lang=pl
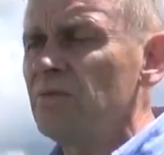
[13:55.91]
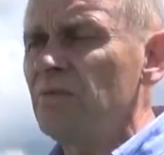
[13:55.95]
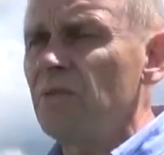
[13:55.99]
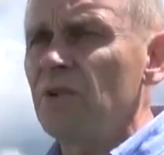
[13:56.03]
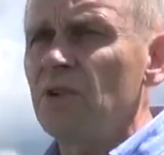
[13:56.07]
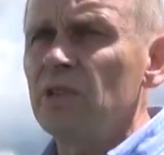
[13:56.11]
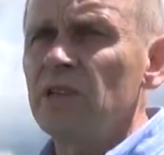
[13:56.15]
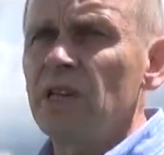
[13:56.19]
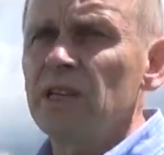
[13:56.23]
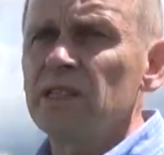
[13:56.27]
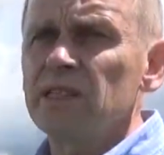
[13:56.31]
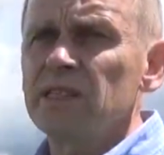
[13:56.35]

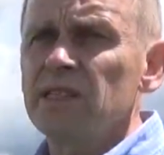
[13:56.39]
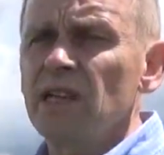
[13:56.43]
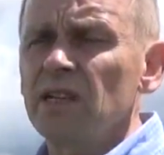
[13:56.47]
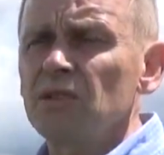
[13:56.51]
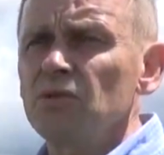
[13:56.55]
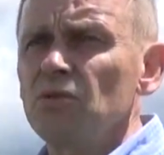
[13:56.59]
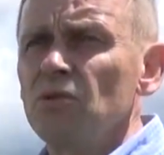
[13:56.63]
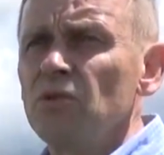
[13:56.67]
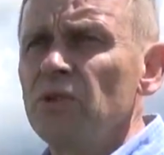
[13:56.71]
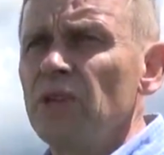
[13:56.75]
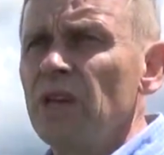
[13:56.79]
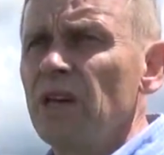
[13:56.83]
woda
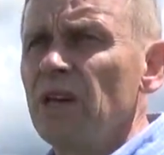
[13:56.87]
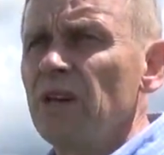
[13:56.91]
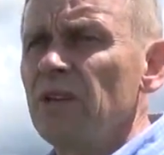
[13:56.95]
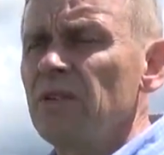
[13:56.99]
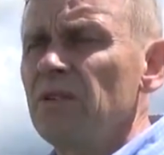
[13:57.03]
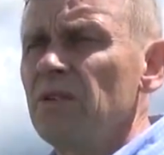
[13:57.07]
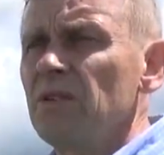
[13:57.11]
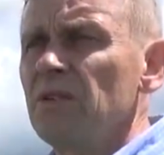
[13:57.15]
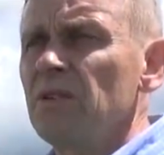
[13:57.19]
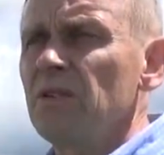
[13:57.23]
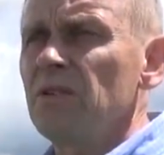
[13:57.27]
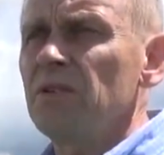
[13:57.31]
stagnuje
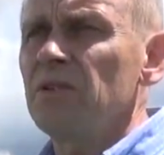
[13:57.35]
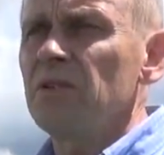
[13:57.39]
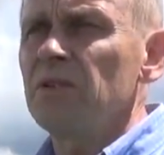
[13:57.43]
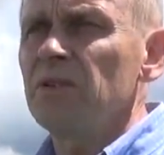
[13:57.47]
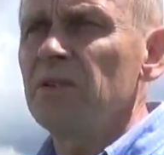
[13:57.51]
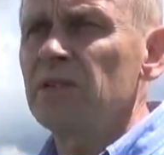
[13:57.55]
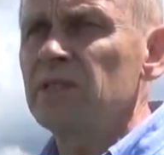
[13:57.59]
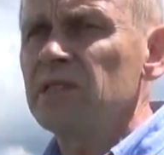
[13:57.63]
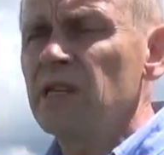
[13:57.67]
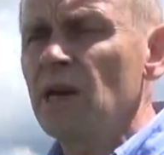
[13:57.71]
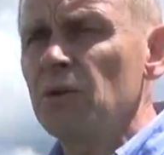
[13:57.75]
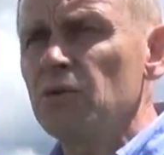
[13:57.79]

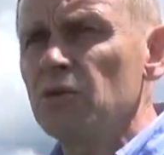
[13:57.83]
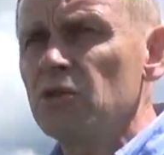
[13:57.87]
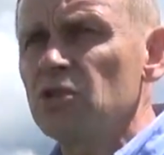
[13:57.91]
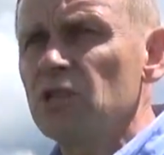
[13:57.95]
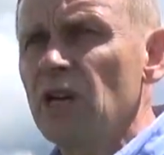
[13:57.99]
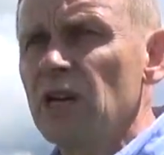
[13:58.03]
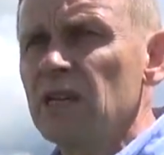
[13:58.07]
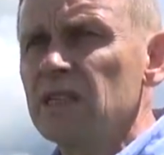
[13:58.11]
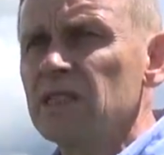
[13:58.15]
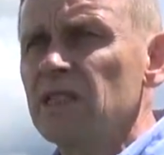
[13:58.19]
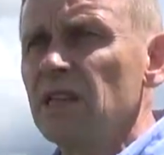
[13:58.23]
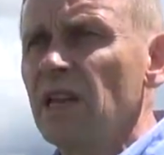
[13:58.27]
cały
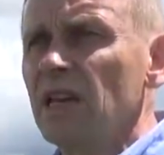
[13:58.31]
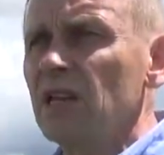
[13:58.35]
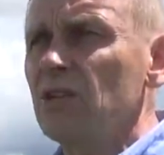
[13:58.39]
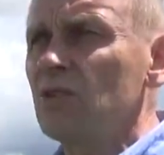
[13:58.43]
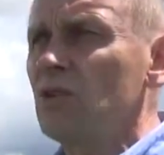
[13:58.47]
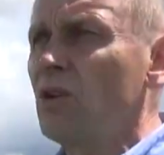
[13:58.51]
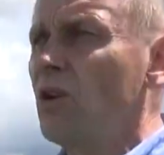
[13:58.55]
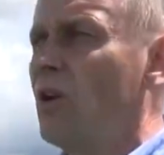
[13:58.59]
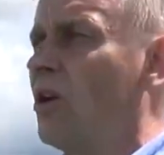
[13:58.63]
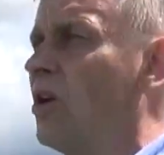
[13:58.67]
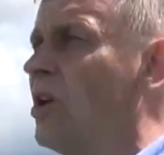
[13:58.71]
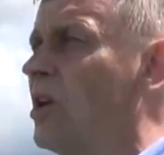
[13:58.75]
czas
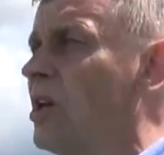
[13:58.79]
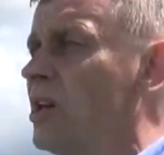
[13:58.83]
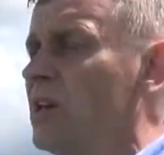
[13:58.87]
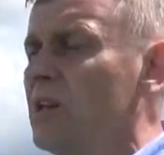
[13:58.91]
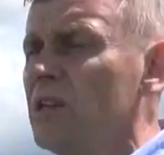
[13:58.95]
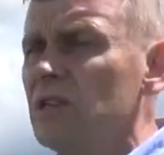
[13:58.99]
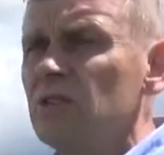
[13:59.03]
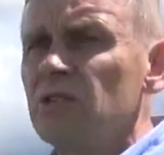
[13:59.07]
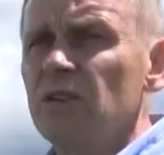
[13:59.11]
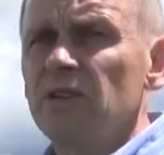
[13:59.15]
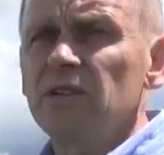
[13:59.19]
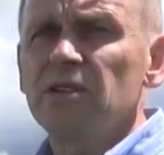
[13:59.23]
lekko
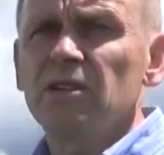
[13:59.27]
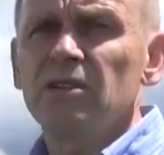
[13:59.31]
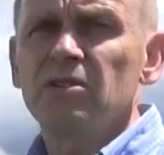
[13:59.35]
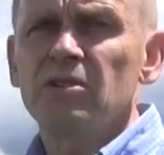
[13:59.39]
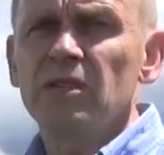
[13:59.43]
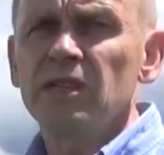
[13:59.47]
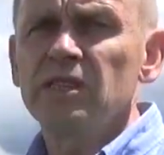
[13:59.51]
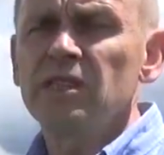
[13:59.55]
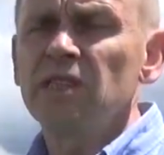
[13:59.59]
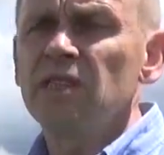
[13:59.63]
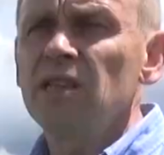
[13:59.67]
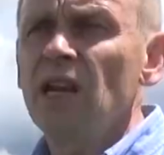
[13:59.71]
i to,
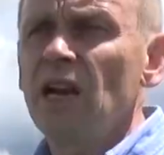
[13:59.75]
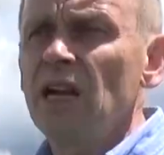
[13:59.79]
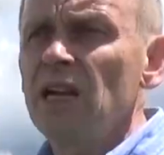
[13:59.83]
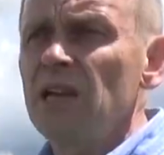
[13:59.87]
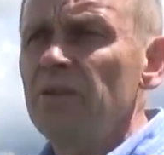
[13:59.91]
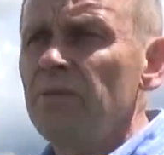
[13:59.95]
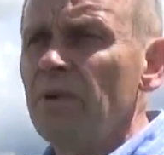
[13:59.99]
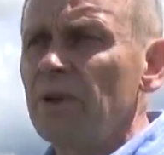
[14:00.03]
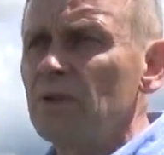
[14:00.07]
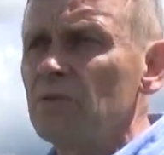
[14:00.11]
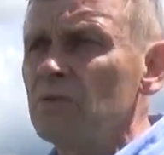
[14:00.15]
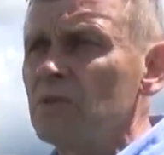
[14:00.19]
to jest
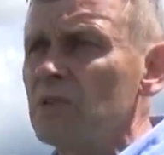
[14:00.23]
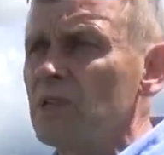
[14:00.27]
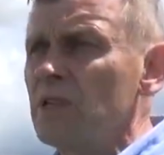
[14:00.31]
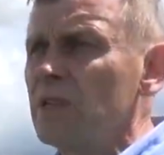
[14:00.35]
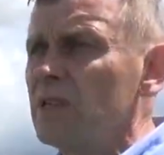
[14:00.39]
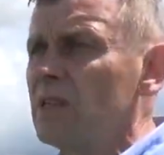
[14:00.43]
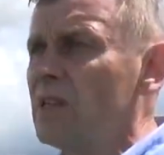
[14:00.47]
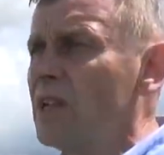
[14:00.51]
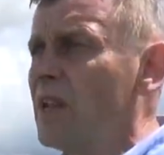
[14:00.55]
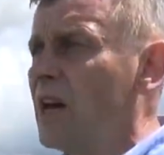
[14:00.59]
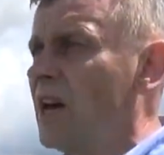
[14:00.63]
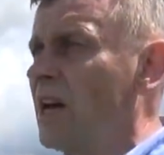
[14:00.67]
idealne
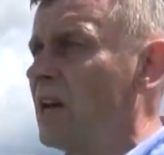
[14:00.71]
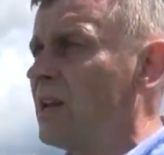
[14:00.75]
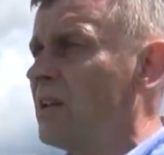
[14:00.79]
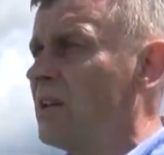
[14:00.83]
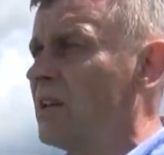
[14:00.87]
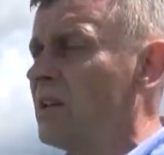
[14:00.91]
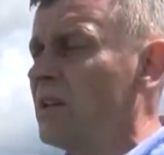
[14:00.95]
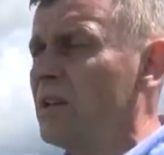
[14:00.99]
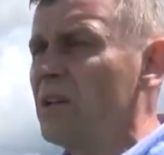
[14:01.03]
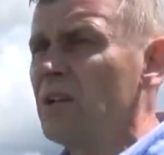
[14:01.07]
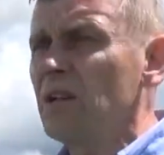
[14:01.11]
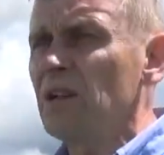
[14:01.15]
warunki dla
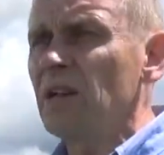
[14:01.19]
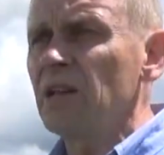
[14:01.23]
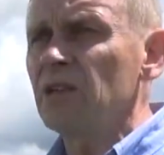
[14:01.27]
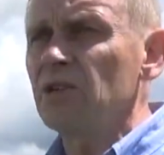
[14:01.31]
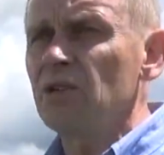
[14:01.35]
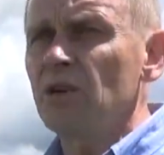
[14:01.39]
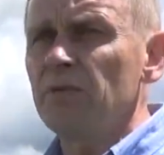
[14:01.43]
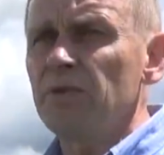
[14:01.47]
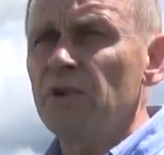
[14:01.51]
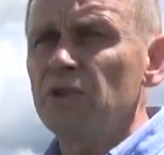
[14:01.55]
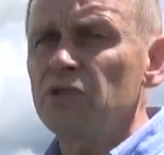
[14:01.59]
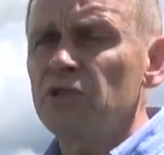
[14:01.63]

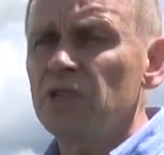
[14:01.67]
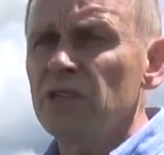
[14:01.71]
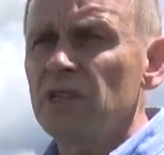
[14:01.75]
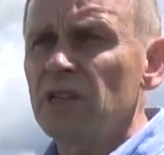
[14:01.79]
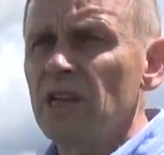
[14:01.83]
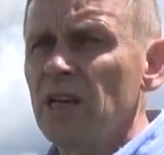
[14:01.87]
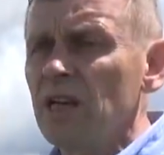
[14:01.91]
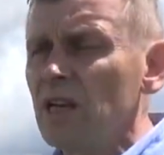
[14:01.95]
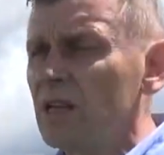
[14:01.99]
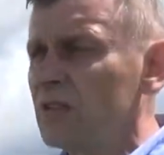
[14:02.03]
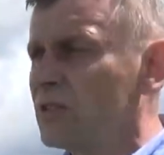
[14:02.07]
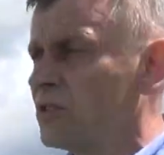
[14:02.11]
lęgowości
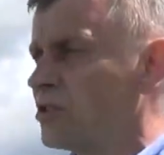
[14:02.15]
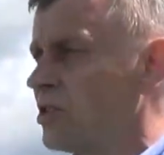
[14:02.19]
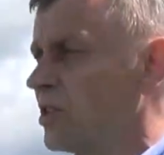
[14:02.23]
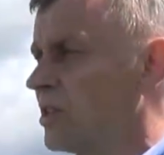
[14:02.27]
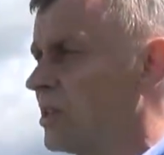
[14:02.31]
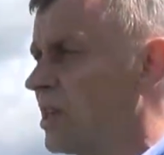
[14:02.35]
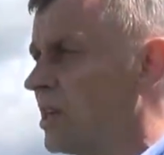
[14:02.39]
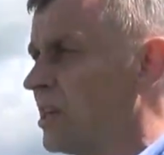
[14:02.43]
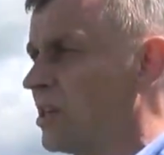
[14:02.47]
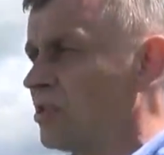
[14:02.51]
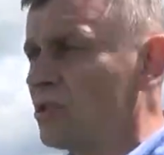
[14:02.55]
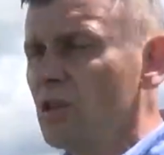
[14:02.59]
dla
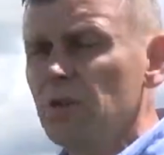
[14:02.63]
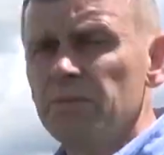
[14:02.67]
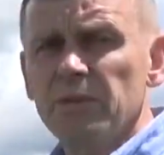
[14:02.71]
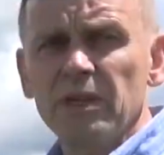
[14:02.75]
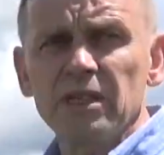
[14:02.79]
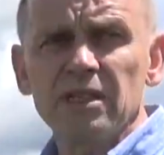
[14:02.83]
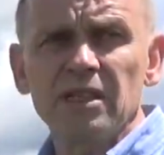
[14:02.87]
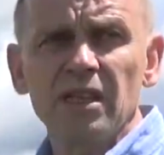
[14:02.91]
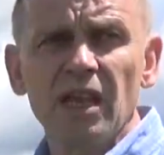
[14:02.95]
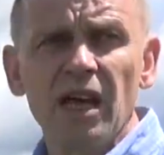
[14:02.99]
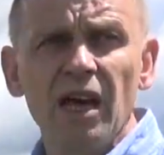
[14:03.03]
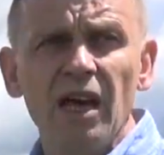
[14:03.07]
krzyka.
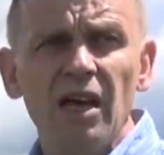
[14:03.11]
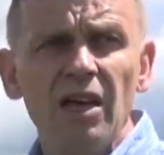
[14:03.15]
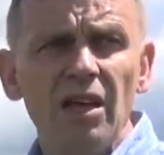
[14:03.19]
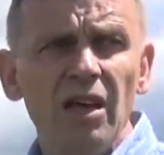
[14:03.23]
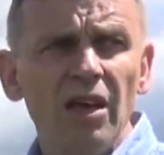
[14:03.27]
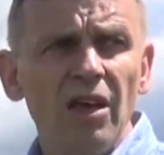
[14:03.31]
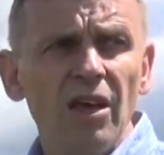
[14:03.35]
Natomiast dla